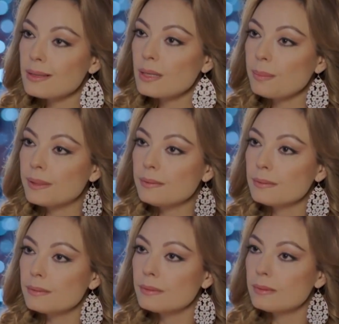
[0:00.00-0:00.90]
لك
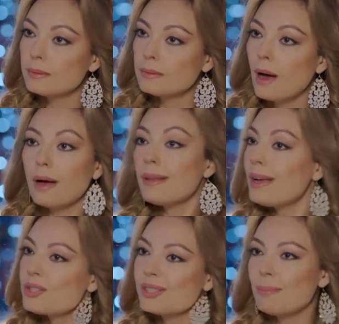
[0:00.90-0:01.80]
ياسمين
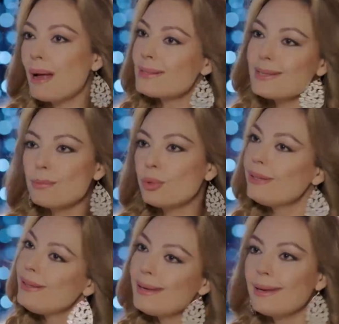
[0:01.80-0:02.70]
بتعرفي انا ليش
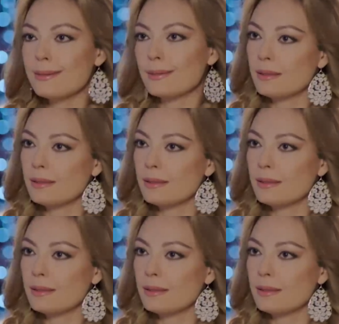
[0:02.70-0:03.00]
طلعتك وجبتك